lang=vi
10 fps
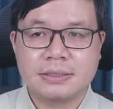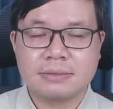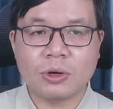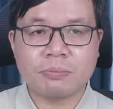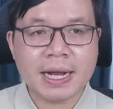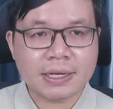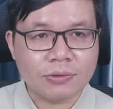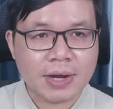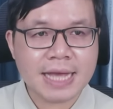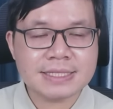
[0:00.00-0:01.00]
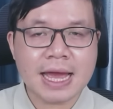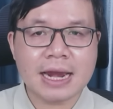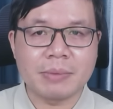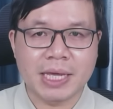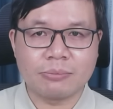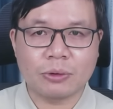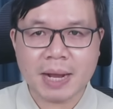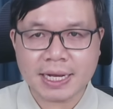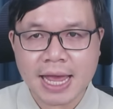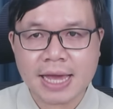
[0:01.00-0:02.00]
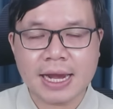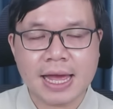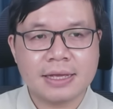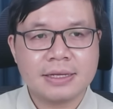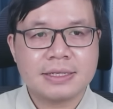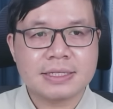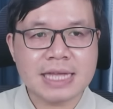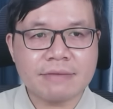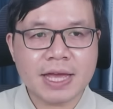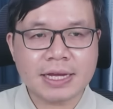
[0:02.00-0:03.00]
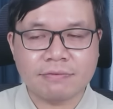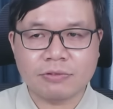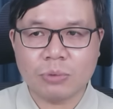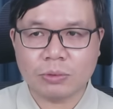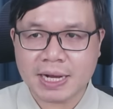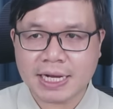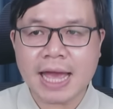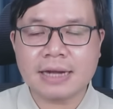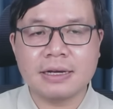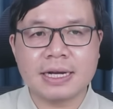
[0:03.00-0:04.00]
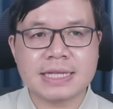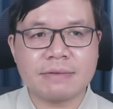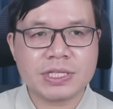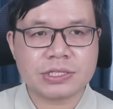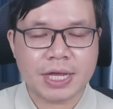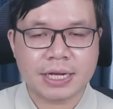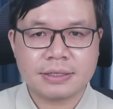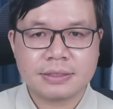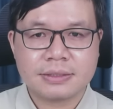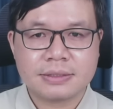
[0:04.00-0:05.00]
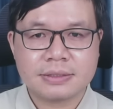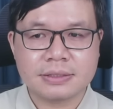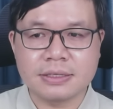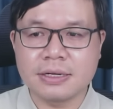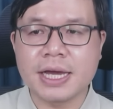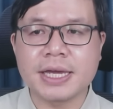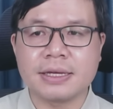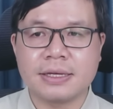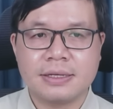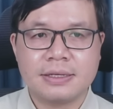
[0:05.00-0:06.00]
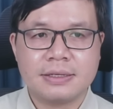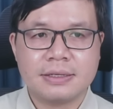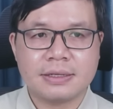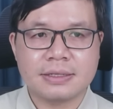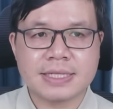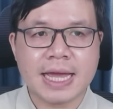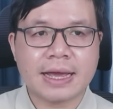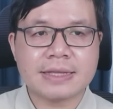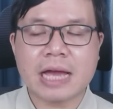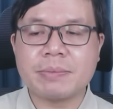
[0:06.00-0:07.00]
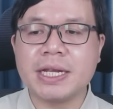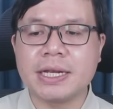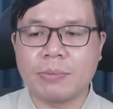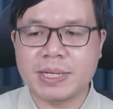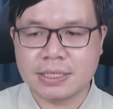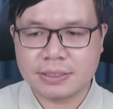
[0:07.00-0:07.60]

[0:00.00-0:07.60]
một mặt của Gaza là biển một mặt khác là giáp với Ai Cập và một mặt khác nữa là giáp Israel người giải Gaza biết đi đâu bây giờ